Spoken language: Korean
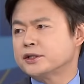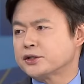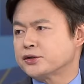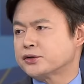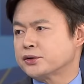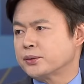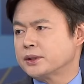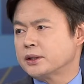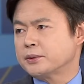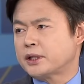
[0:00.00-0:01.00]
됐었죠.
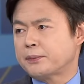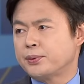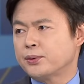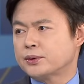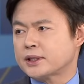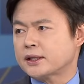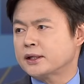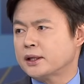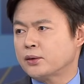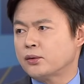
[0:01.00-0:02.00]
왜냐하면 대표를
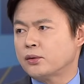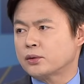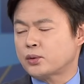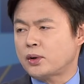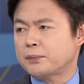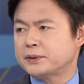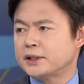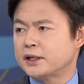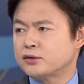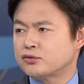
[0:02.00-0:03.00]
사퇴하고 통합
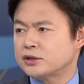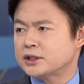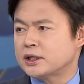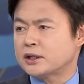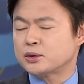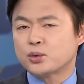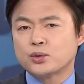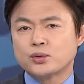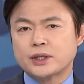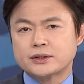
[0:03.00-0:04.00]
비대위를 꾸리자라는
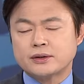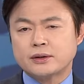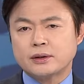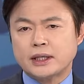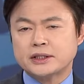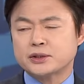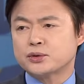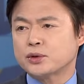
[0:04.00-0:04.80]
요구에서 한치도